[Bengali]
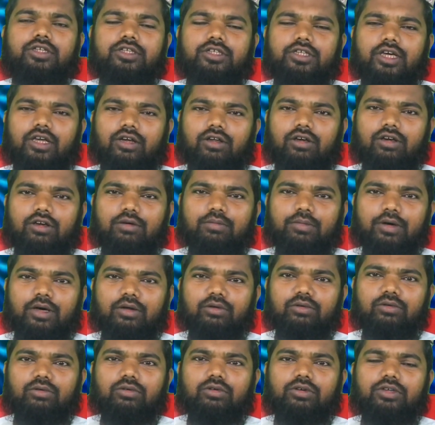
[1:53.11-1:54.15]
ইয়া
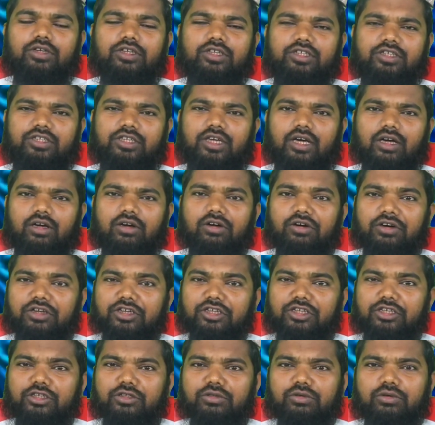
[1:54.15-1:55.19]
রহমানু ইয়া
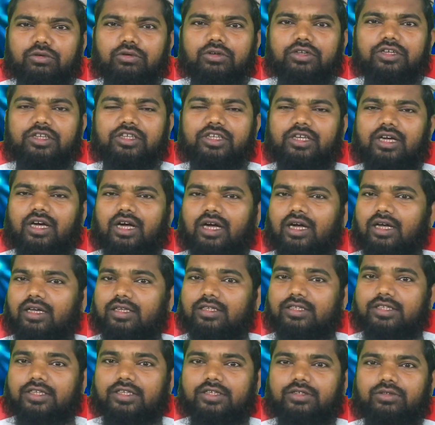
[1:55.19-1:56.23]
গনিও ইয়া
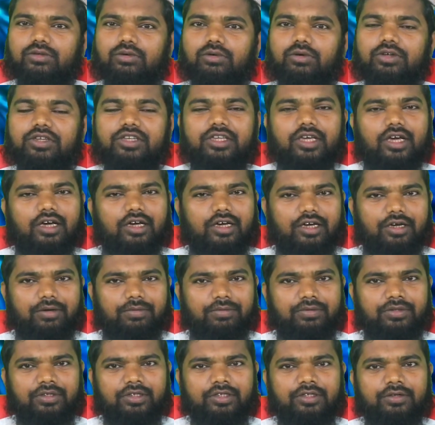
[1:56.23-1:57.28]
আজিজু ইয়া
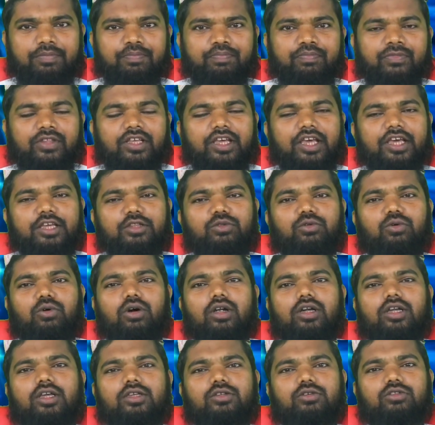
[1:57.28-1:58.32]
কাফি এই
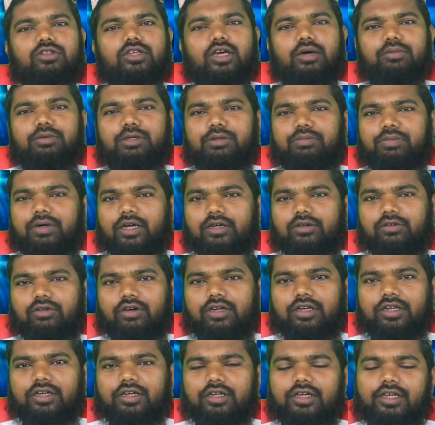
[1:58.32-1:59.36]
দোয়াটা যদি আপনি পাঠ
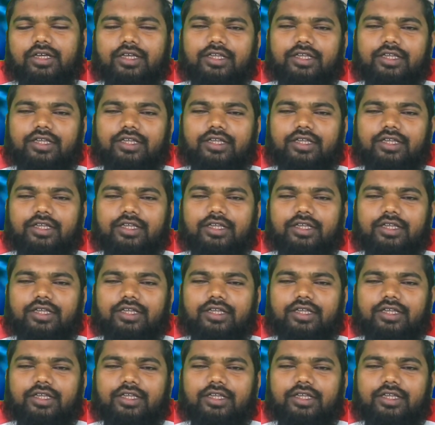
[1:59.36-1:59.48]
করেন